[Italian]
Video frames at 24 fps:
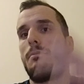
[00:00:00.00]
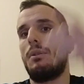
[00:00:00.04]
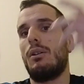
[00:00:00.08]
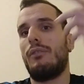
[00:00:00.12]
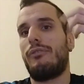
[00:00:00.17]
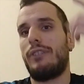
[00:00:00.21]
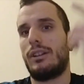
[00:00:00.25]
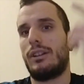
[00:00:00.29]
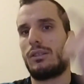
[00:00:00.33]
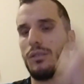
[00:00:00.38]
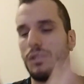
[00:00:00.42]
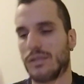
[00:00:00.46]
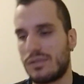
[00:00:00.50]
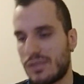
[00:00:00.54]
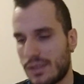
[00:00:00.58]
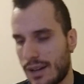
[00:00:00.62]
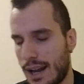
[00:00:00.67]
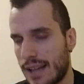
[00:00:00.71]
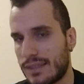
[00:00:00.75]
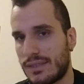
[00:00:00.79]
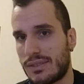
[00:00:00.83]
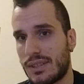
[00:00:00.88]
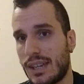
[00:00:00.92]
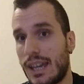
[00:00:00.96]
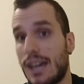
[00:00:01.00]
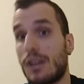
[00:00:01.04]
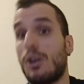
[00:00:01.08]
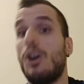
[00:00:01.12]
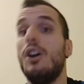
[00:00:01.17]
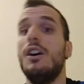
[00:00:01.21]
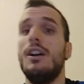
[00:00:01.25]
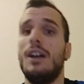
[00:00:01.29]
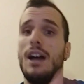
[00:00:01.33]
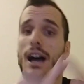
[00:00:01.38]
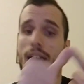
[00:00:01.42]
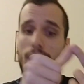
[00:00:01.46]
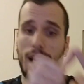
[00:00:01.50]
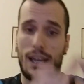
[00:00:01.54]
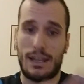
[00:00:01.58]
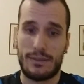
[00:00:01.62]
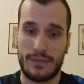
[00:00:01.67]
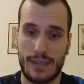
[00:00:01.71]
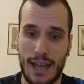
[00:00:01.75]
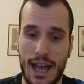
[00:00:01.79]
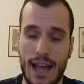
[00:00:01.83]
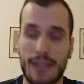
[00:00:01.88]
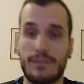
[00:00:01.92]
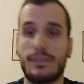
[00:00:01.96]
che abbiamo fatto 0-0
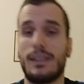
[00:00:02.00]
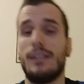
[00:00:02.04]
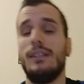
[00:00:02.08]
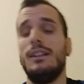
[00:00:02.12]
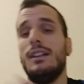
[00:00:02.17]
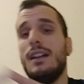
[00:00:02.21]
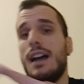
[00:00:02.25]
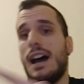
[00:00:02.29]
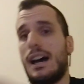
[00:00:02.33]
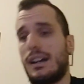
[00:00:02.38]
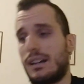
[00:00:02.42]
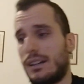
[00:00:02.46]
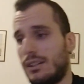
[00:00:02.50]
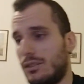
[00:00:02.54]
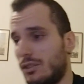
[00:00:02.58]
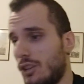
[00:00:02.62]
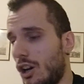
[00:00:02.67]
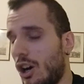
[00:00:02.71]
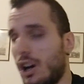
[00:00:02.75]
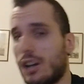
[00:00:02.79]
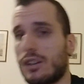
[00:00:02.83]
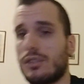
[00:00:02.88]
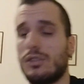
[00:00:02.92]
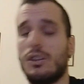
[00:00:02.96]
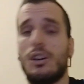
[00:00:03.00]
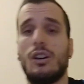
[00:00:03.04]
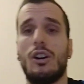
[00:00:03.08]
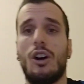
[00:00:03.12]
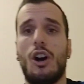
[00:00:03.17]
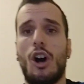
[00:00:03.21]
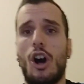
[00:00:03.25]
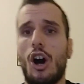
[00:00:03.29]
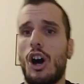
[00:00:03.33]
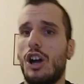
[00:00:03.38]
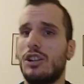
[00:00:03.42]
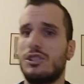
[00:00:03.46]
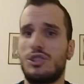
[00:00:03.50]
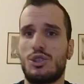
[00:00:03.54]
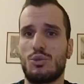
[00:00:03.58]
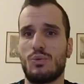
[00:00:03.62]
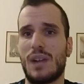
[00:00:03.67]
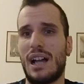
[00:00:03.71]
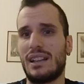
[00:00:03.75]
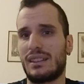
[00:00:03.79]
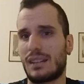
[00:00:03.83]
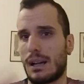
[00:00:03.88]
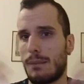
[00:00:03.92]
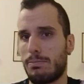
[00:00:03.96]
all'andata, al ritorno, oggi
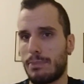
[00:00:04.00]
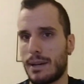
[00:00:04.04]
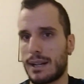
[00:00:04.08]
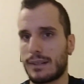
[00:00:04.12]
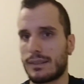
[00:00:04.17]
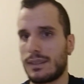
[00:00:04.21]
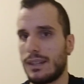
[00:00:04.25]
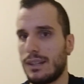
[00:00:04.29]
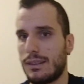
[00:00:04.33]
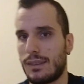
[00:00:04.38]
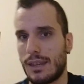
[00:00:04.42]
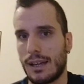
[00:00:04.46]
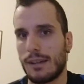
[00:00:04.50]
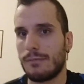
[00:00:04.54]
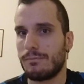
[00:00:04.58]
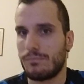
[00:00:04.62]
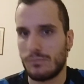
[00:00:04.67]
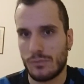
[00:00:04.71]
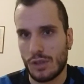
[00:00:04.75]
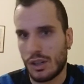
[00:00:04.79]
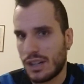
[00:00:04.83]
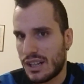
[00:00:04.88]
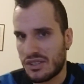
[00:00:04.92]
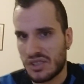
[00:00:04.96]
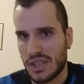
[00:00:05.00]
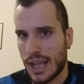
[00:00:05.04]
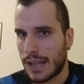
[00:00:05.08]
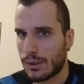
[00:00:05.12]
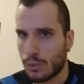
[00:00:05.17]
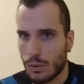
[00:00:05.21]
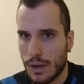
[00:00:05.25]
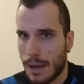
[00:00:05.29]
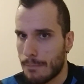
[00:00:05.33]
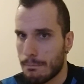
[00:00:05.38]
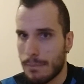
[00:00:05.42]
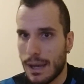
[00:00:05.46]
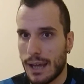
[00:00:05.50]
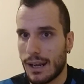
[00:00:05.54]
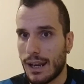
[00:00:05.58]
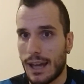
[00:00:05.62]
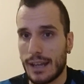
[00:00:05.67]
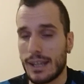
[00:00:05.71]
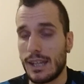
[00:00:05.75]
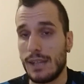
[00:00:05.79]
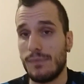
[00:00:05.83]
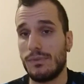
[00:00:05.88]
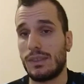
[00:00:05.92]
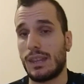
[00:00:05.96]
un'altra partita, non è stata una
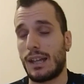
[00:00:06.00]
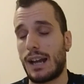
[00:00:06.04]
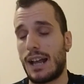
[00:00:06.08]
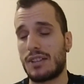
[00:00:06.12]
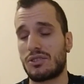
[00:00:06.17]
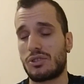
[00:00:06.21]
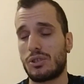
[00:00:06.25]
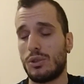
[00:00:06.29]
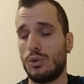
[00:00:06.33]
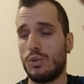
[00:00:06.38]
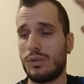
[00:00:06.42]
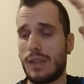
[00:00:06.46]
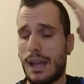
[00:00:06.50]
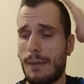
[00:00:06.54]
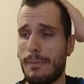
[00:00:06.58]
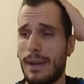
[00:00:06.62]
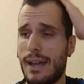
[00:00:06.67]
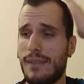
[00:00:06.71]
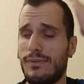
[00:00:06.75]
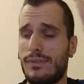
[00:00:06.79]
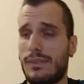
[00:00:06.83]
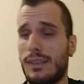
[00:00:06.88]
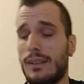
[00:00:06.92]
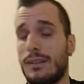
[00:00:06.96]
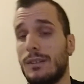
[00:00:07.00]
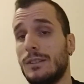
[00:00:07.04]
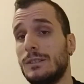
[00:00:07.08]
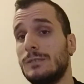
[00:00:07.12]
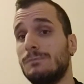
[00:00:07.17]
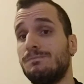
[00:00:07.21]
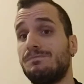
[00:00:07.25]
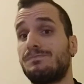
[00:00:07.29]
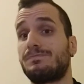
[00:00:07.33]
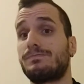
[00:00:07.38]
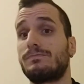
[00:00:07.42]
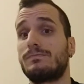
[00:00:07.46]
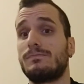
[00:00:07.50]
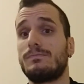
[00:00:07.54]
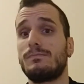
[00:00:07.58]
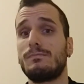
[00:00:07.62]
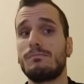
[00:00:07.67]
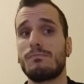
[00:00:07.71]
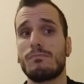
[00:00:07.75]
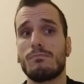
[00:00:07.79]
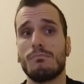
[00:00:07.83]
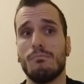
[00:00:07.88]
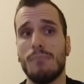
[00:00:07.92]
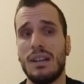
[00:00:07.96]
bella Inter assolutamente,
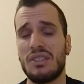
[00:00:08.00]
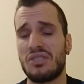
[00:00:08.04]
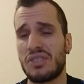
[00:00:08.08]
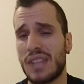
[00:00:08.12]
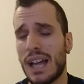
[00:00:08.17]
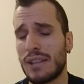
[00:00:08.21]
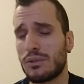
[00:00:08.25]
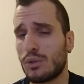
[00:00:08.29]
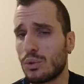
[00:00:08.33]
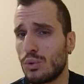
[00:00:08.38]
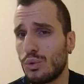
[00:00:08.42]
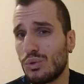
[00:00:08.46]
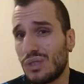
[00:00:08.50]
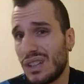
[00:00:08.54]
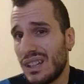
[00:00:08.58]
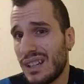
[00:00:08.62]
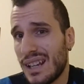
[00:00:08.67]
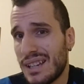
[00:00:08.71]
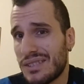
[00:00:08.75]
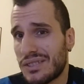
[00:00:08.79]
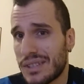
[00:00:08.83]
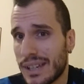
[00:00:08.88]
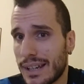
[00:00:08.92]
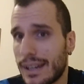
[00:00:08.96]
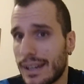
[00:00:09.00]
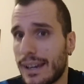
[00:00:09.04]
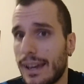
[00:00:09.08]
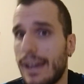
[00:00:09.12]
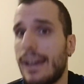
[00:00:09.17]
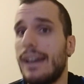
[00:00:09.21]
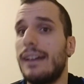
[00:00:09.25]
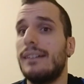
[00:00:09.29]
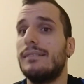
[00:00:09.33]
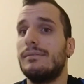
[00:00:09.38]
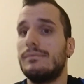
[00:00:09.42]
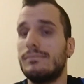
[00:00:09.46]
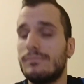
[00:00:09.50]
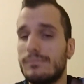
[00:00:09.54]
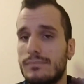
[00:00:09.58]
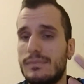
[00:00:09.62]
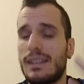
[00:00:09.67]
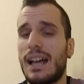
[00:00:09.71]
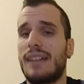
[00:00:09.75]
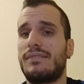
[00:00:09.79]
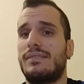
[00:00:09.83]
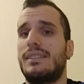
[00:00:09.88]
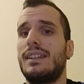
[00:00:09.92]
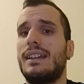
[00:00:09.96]
ma è stato un Udinese che
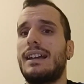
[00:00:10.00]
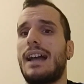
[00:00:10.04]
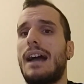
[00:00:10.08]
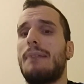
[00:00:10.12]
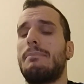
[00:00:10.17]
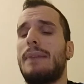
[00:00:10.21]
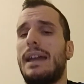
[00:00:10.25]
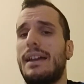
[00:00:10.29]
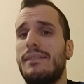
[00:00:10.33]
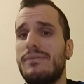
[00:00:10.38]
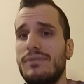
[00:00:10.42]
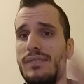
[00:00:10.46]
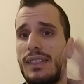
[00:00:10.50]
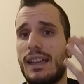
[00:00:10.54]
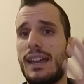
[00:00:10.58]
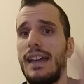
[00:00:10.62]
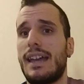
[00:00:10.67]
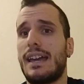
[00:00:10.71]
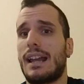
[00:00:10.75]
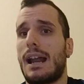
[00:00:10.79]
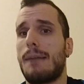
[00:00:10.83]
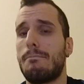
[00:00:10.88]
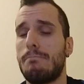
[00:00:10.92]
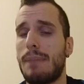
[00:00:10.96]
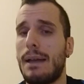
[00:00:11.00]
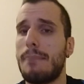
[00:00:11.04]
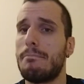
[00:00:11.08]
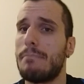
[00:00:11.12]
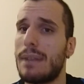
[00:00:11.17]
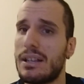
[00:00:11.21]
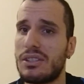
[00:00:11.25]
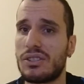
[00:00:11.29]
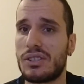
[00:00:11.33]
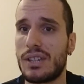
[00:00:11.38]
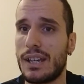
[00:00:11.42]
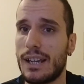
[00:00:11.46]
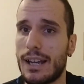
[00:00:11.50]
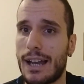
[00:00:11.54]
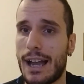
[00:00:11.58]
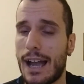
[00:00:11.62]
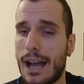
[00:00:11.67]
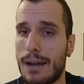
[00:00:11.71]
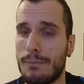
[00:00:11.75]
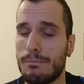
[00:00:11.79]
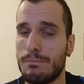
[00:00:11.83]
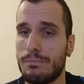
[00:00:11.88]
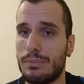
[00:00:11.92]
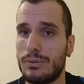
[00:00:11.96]
tatticamente era ben messo in
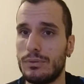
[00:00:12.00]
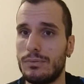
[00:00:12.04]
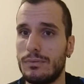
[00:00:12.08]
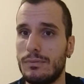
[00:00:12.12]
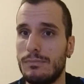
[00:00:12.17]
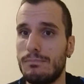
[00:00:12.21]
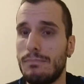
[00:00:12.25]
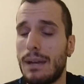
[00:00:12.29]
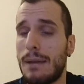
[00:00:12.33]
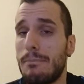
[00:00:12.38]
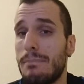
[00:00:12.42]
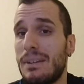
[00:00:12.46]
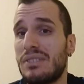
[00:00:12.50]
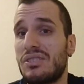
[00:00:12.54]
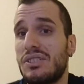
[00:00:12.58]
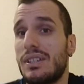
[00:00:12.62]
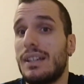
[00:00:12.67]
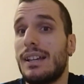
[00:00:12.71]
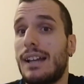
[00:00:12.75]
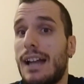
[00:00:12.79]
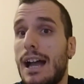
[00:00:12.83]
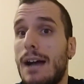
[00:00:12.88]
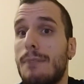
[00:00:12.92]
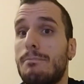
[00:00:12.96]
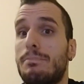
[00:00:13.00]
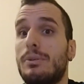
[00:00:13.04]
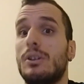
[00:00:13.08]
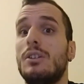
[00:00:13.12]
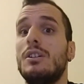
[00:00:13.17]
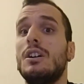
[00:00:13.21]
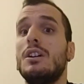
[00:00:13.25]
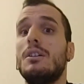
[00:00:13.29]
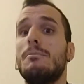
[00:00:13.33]
campo. Ben messo in campo.